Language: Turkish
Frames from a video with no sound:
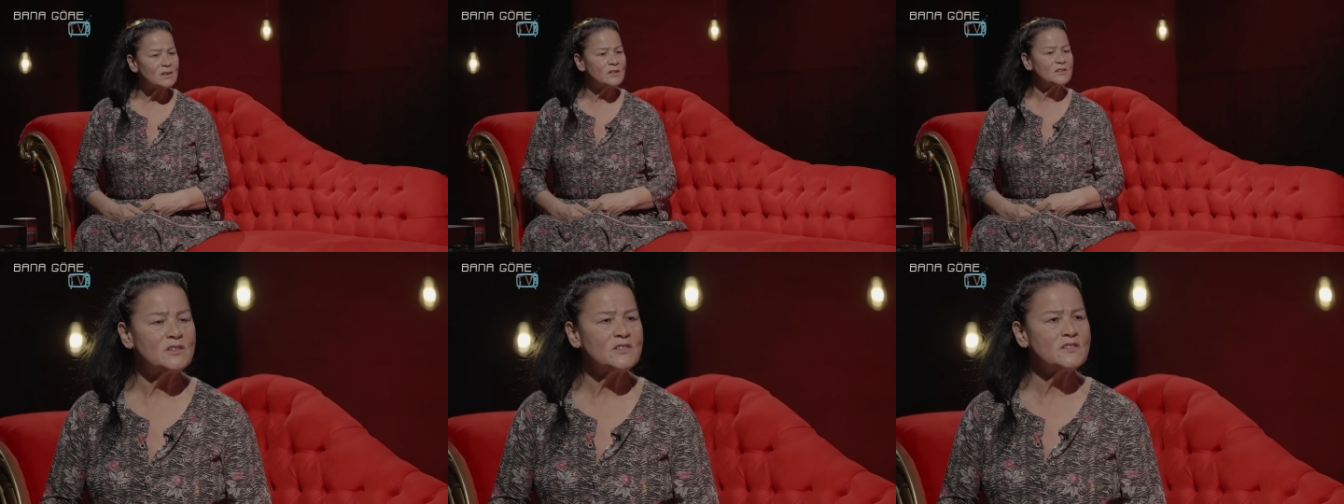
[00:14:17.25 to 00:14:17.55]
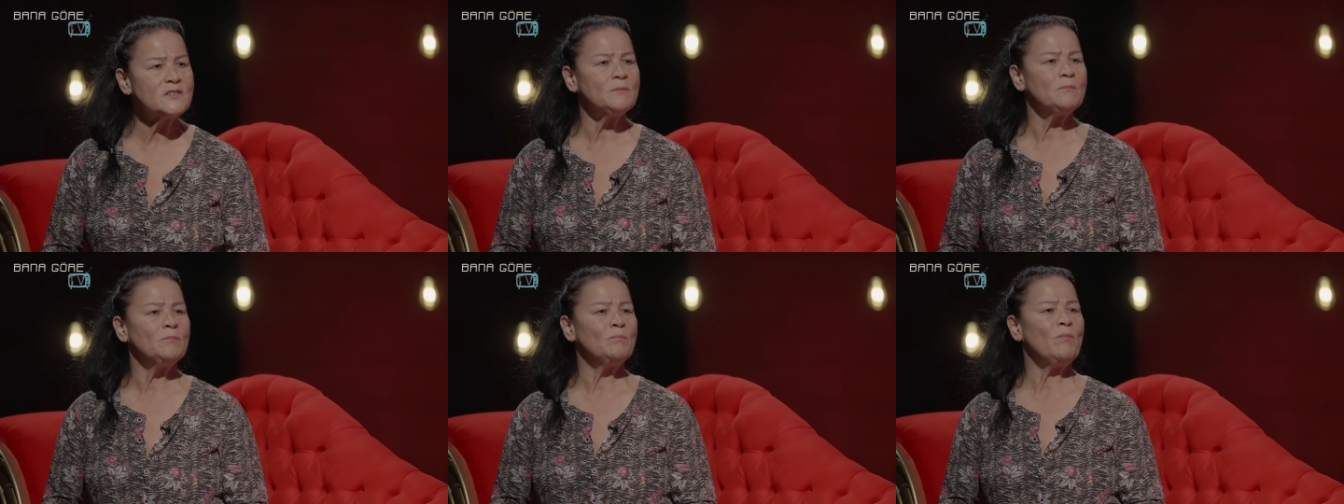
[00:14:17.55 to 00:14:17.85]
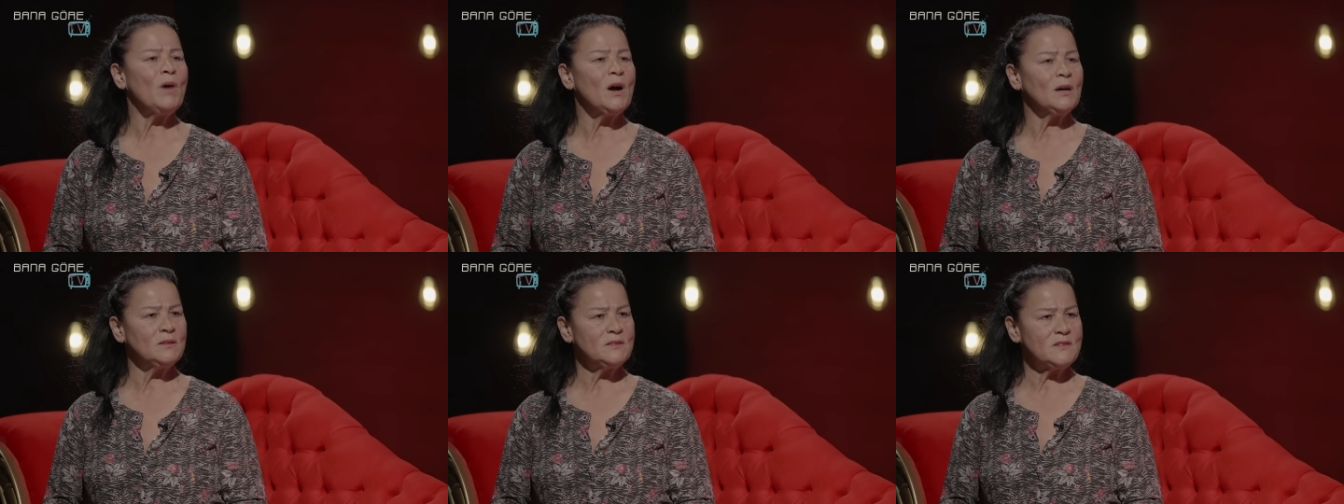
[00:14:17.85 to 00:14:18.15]
kızım
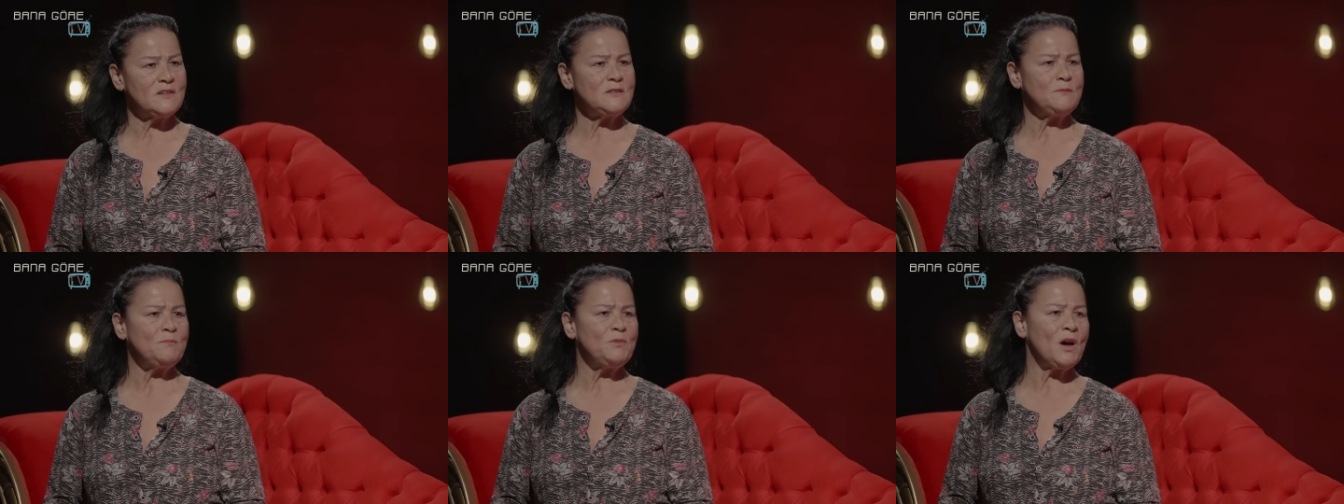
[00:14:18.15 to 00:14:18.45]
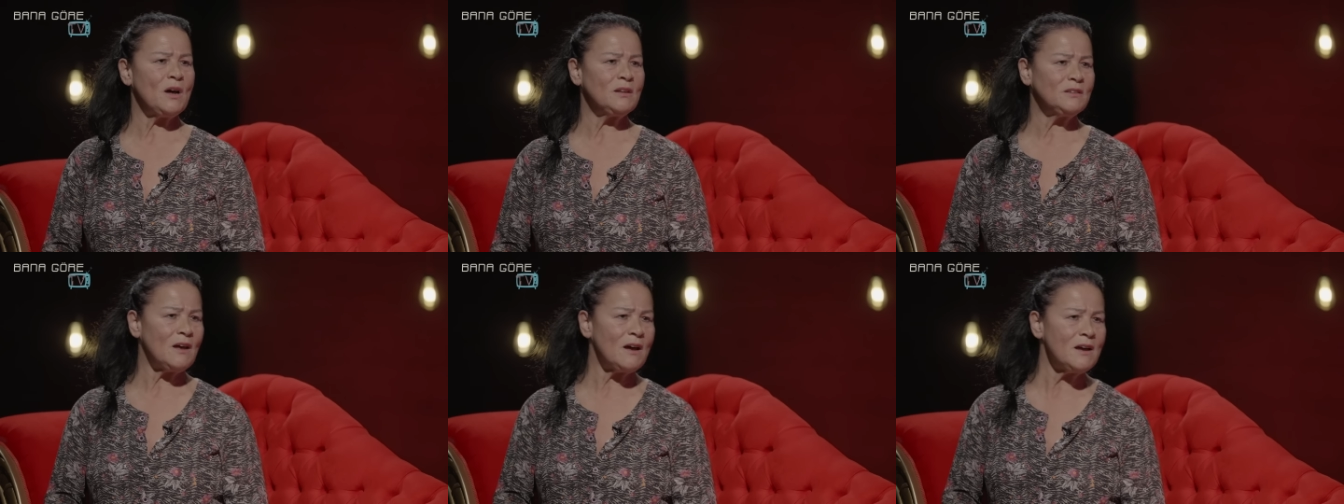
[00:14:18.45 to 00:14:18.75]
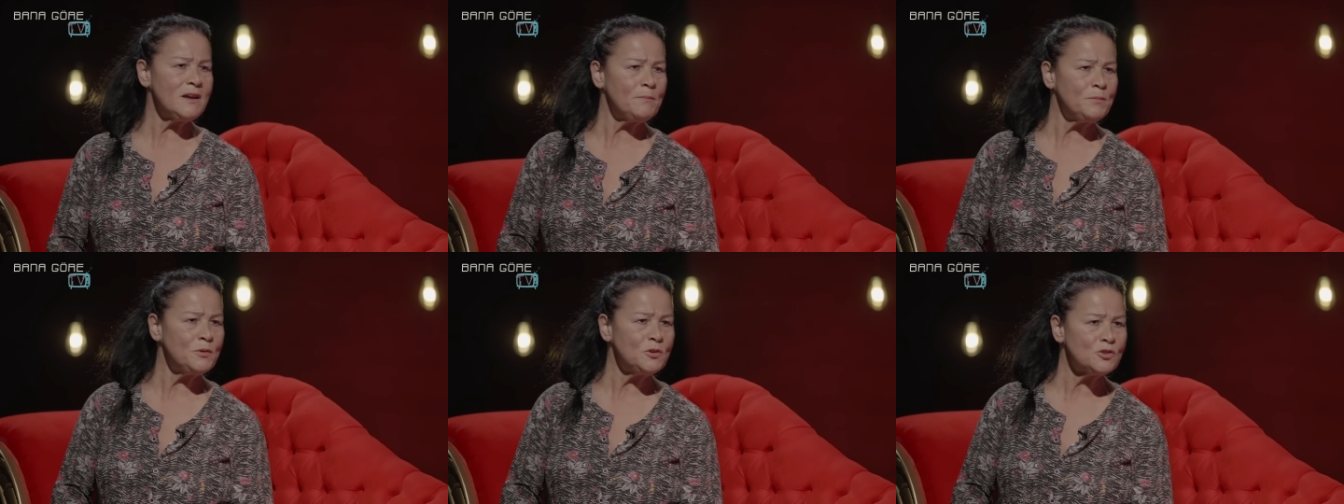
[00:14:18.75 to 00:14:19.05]
bak siz bir hata
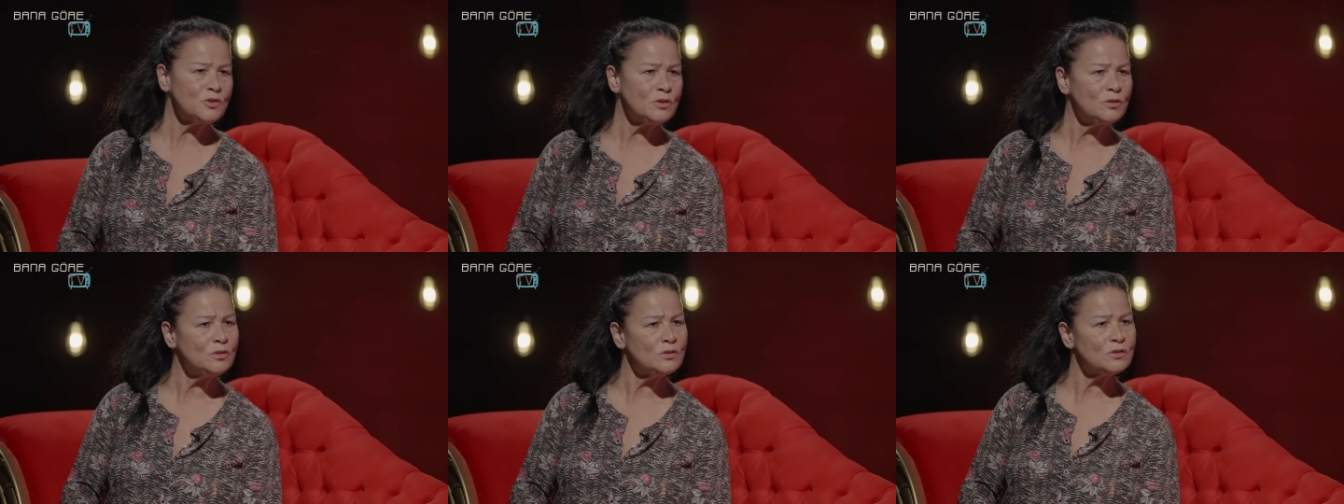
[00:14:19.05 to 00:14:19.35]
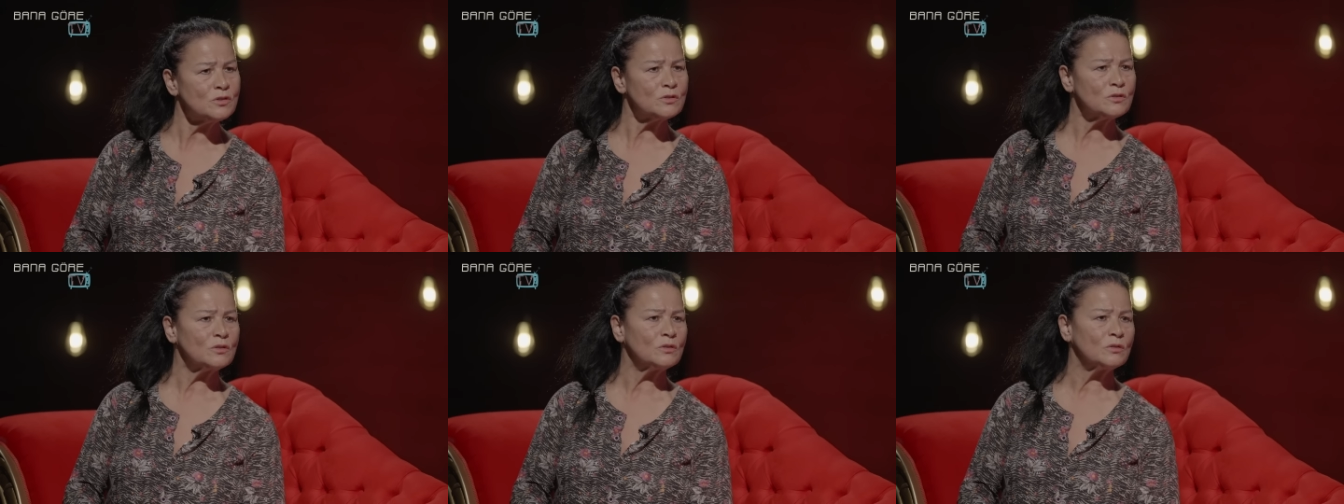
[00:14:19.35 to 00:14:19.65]
yapıyorsunuz.